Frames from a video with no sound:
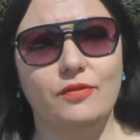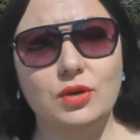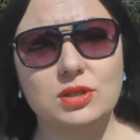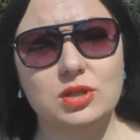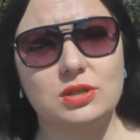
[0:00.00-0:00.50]

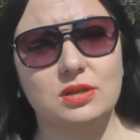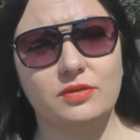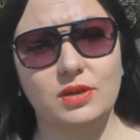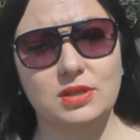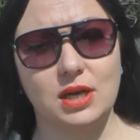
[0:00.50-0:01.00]
возраст,
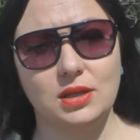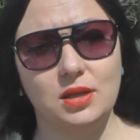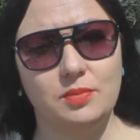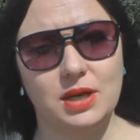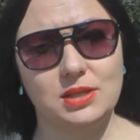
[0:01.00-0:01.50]
ведь
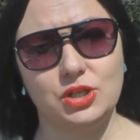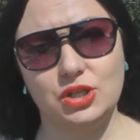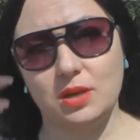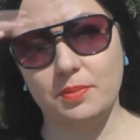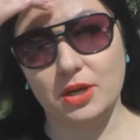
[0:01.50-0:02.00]
они
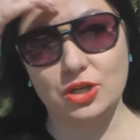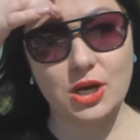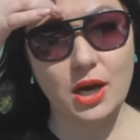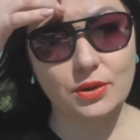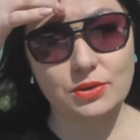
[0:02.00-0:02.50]
периодически приезжают
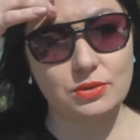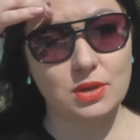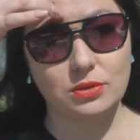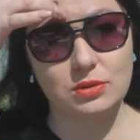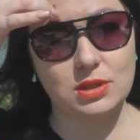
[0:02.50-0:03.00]
приезжают
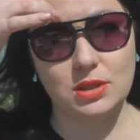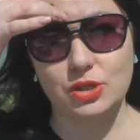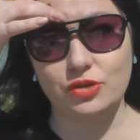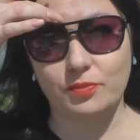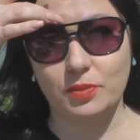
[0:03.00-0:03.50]
сюда, то есть они
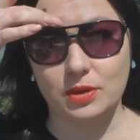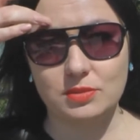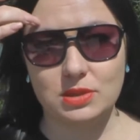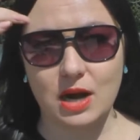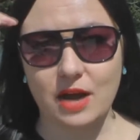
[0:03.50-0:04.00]
еще в
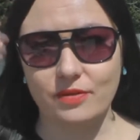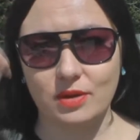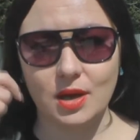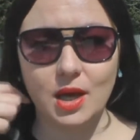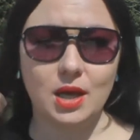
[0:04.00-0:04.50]
полном
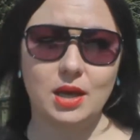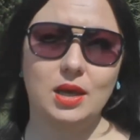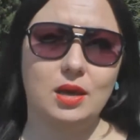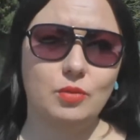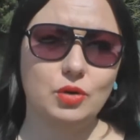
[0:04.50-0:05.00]
здравии.
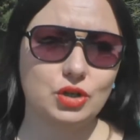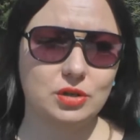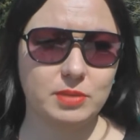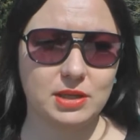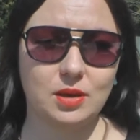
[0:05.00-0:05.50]
И может
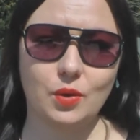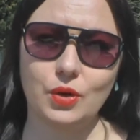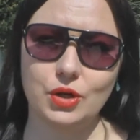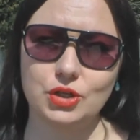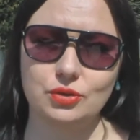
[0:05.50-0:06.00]
быть
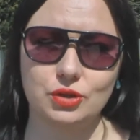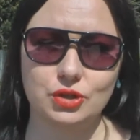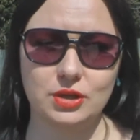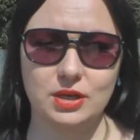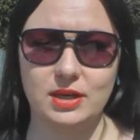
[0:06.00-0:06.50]
такое, что
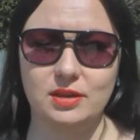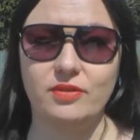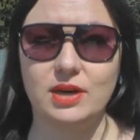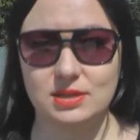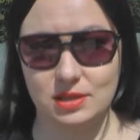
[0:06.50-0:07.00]
еще и лет
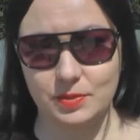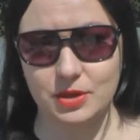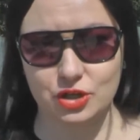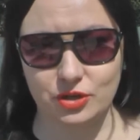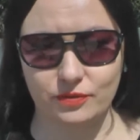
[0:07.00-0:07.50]
20
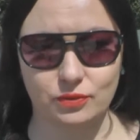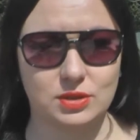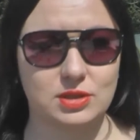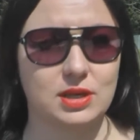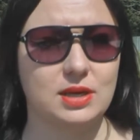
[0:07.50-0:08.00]

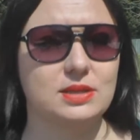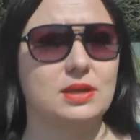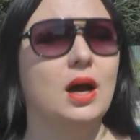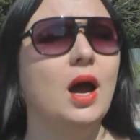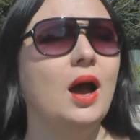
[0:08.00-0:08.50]
проживут,
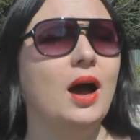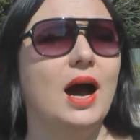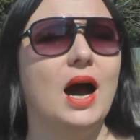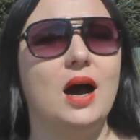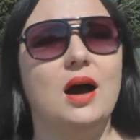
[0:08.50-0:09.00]
знаете.
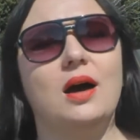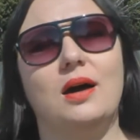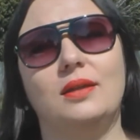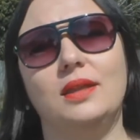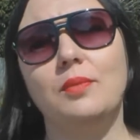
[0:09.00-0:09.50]

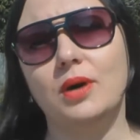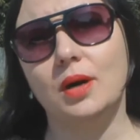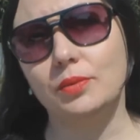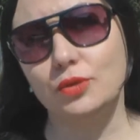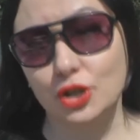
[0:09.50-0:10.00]
А нам
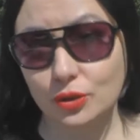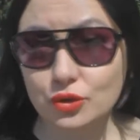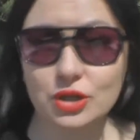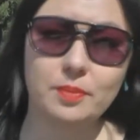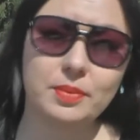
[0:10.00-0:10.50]
как бы уже
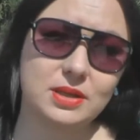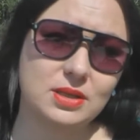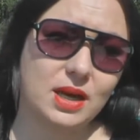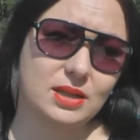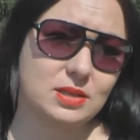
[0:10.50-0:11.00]
нужно
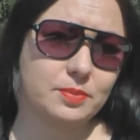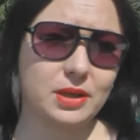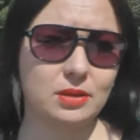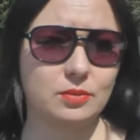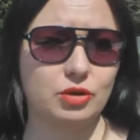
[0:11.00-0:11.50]
определяться.
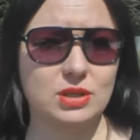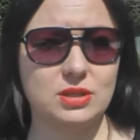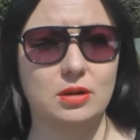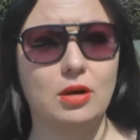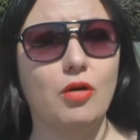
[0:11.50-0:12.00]
Поэтому
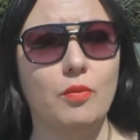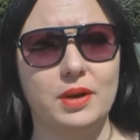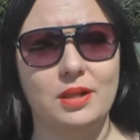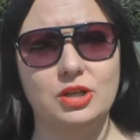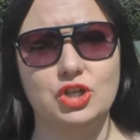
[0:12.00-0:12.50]
если никакого
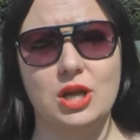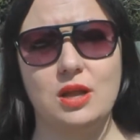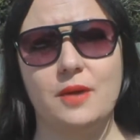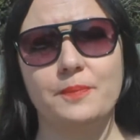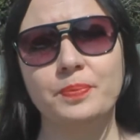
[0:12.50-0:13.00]

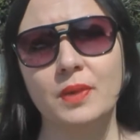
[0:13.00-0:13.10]
предложения